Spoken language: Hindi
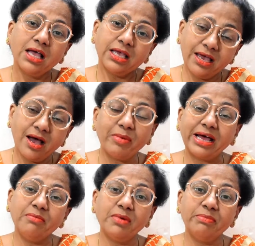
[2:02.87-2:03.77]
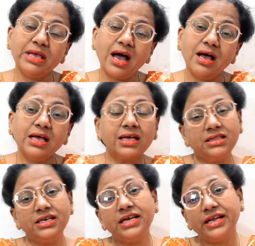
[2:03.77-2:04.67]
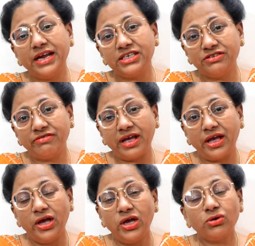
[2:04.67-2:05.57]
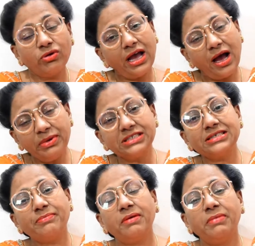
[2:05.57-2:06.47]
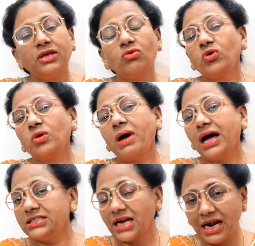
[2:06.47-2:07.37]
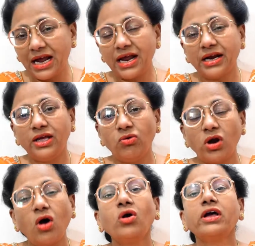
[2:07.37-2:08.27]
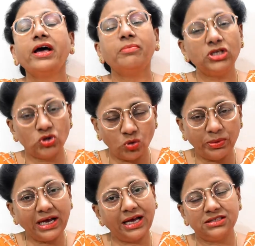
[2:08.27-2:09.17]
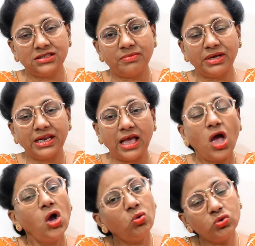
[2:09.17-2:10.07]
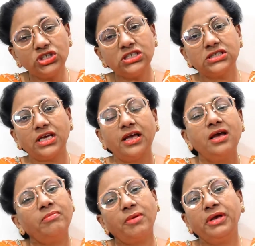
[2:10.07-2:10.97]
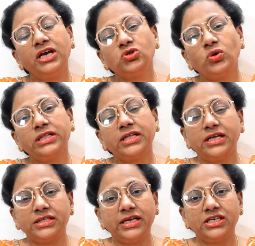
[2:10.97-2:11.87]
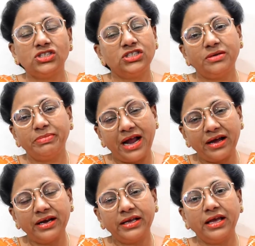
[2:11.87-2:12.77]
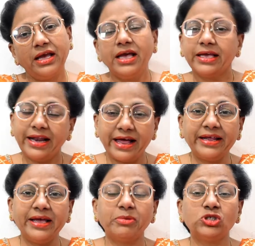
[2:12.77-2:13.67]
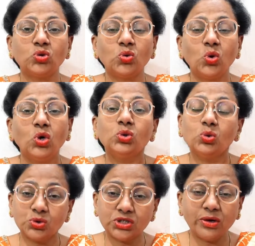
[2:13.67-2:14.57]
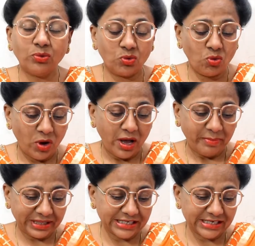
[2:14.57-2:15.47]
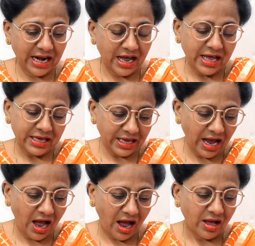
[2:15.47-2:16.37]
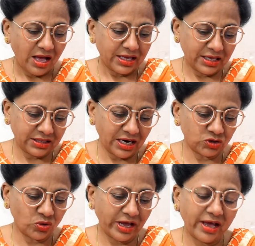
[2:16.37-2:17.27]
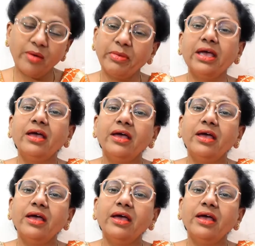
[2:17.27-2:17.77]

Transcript: कि हमारी मम्मियाँ कितनी क्रिएटिव हैं क्योंकि अब इस समय में क्योंकि बाहर जाना आना नहीं हो रहा और घर में जो भी खाद्य सामग्री है उसी से मम्मियाँ जो है तरह तरह की चीज़ें बना करके खिला रही हैं बच्चों को तो उससे उनको पता चला कि हाँ कितना जो है हमें